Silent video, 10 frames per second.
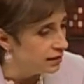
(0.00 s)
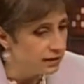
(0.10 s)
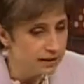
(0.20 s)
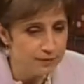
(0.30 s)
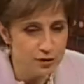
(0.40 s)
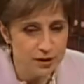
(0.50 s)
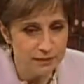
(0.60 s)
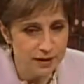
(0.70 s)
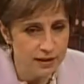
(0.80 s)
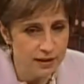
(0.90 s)
Y tenemos
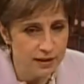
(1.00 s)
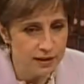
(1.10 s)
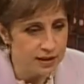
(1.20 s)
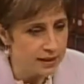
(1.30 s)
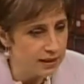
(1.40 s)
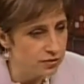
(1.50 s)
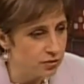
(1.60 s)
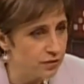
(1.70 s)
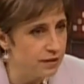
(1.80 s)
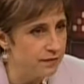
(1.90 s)
también eh, el
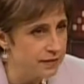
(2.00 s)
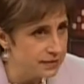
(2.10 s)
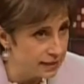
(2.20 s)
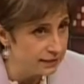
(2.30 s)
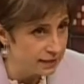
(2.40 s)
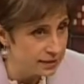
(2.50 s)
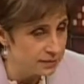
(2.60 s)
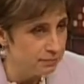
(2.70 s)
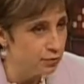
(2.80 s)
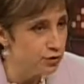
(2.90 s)
registro de
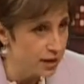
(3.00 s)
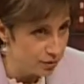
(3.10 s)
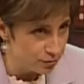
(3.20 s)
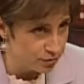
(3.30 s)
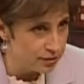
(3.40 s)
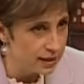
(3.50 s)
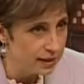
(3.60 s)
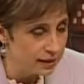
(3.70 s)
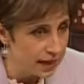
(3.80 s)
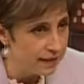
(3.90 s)
bastantes voceros
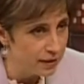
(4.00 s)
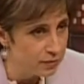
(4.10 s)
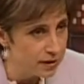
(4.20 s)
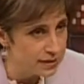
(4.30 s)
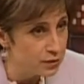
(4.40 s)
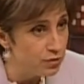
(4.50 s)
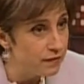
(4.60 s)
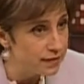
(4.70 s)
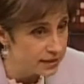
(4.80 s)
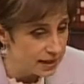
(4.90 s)
de cada una de estas
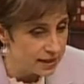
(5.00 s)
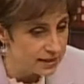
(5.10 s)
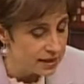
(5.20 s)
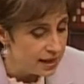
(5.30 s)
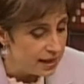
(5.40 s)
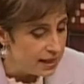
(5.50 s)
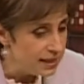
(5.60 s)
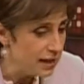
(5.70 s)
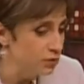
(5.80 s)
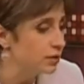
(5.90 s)
universidades
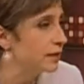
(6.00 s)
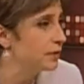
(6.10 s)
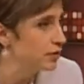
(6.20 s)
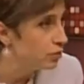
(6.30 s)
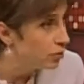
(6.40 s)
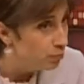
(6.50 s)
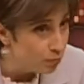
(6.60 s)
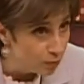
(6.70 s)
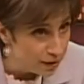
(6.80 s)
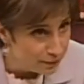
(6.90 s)
y algo que, bueno,
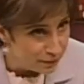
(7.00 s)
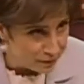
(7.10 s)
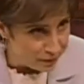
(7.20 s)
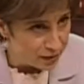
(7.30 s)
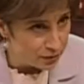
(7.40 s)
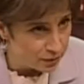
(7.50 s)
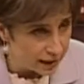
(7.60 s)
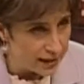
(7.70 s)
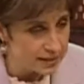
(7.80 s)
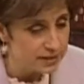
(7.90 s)
como buen movimiento
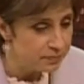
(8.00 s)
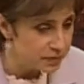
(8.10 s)
que es,